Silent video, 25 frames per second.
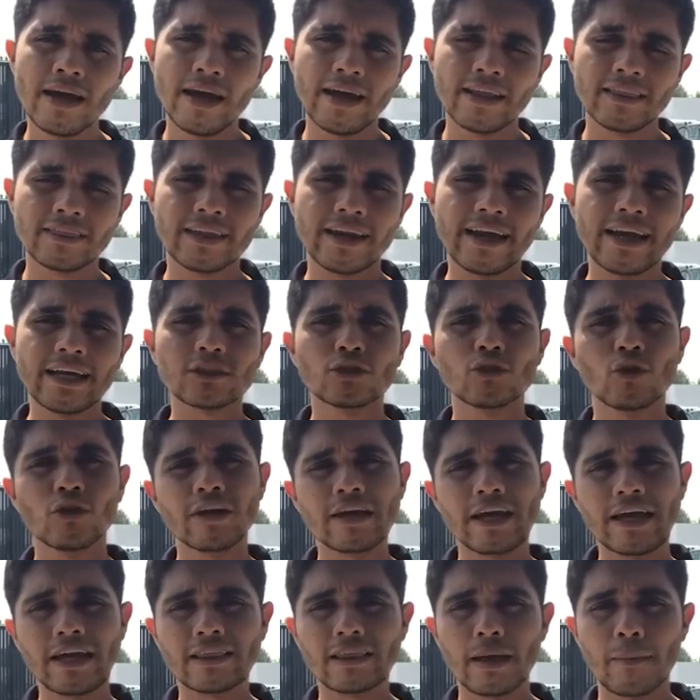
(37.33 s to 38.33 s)
Entre eso y
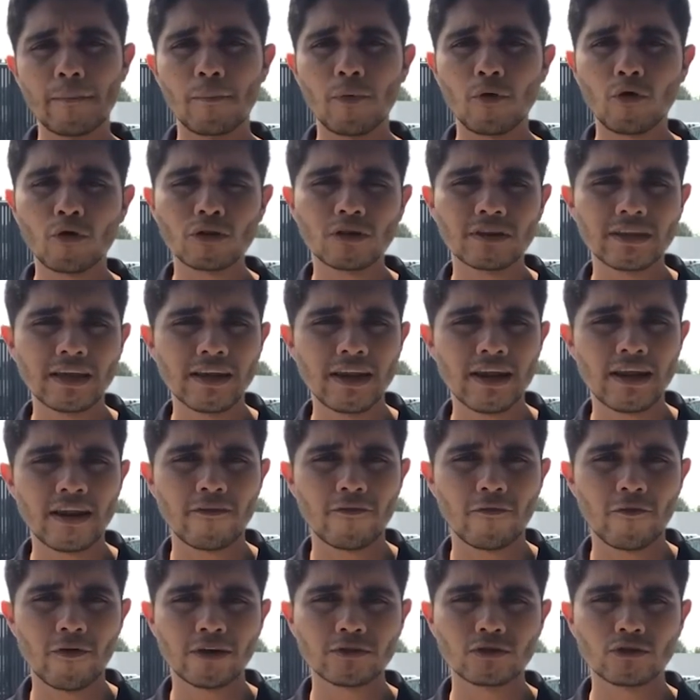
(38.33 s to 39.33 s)
que tampoco tiene
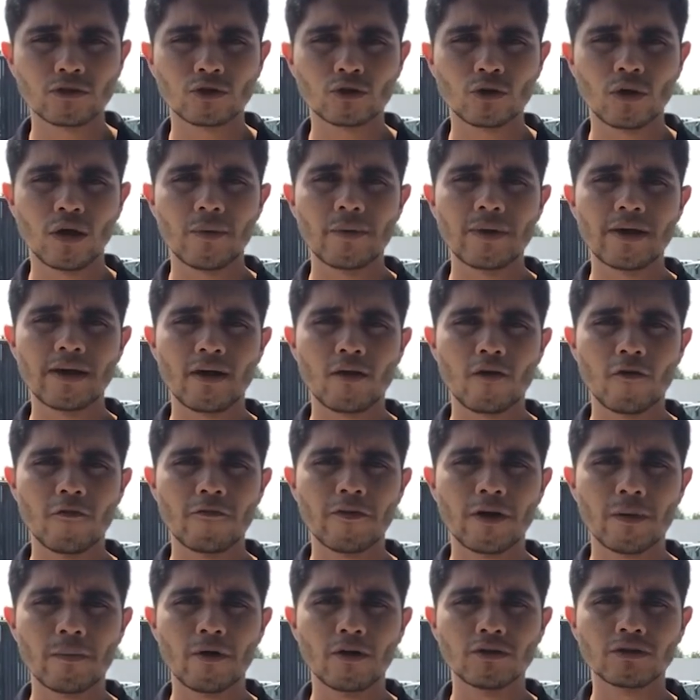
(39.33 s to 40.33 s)
refuerzos todavía
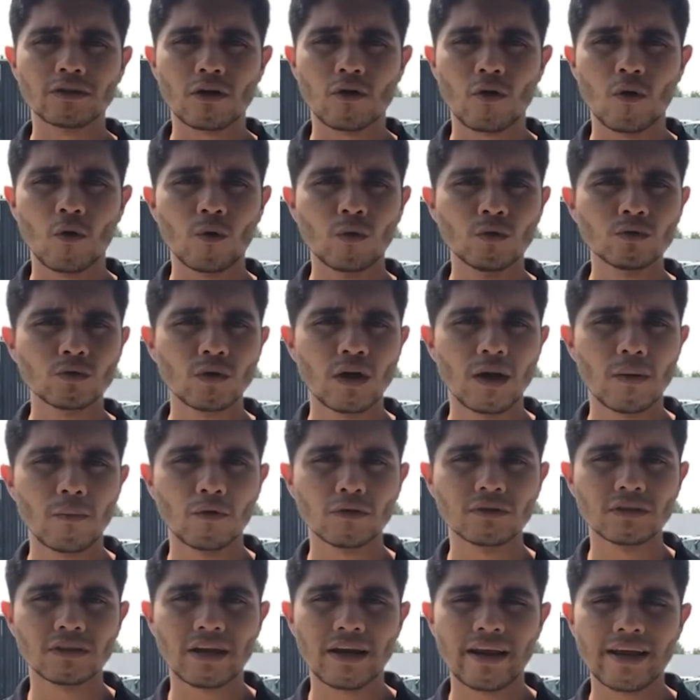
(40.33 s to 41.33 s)
confirmados el conjunto del
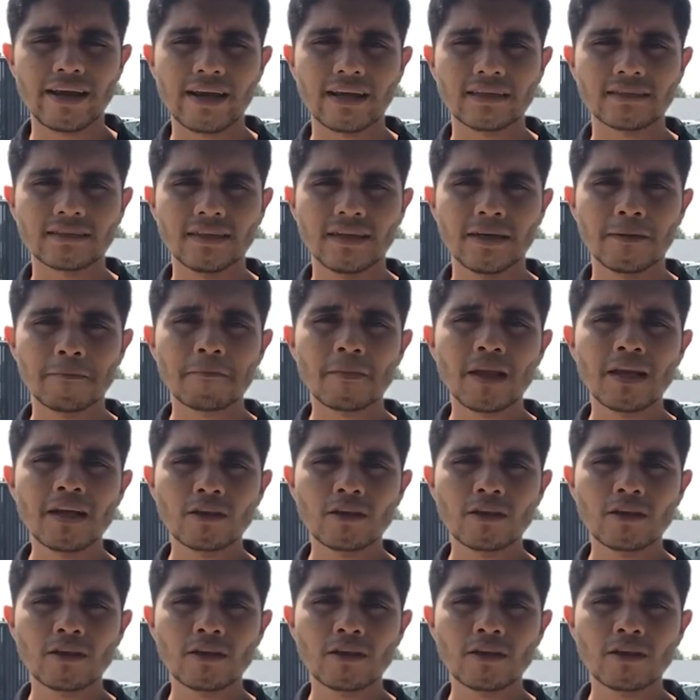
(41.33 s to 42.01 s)
Monterrey, así